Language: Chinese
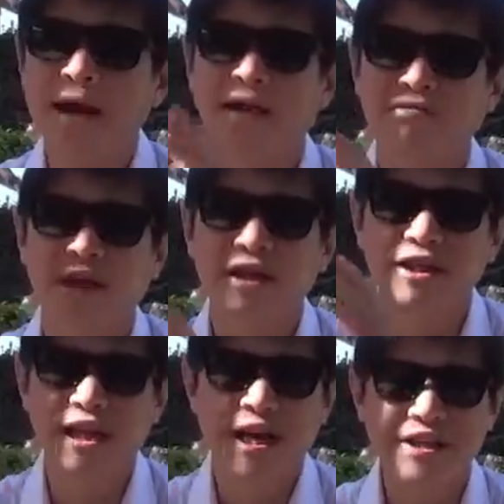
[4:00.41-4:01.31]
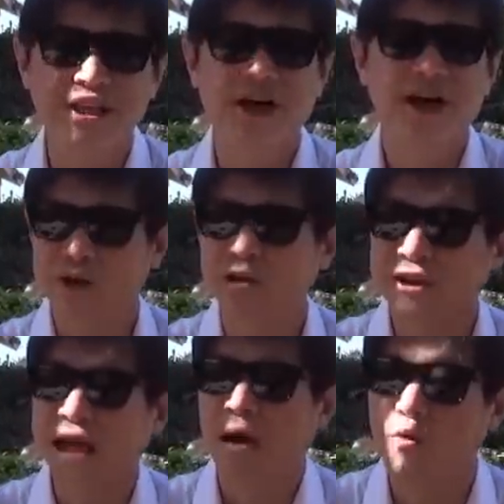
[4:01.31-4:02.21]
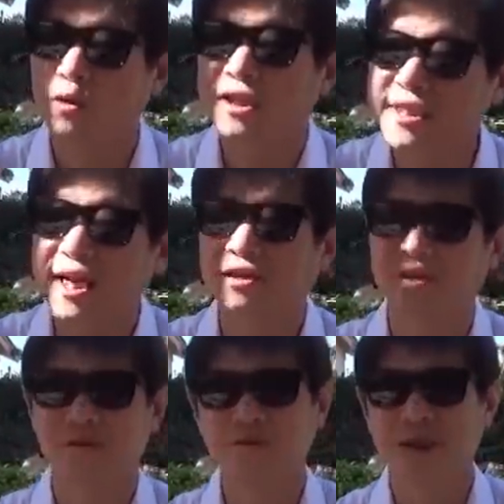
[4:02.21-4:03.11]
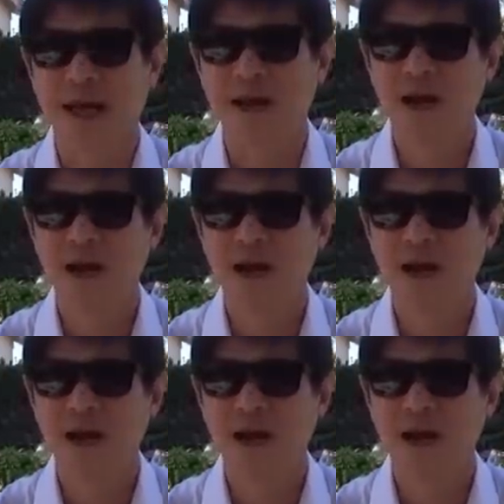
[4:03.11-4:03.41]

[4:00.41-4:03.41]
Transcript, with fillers: 养出来的年轻人就是党国的这样的奴才。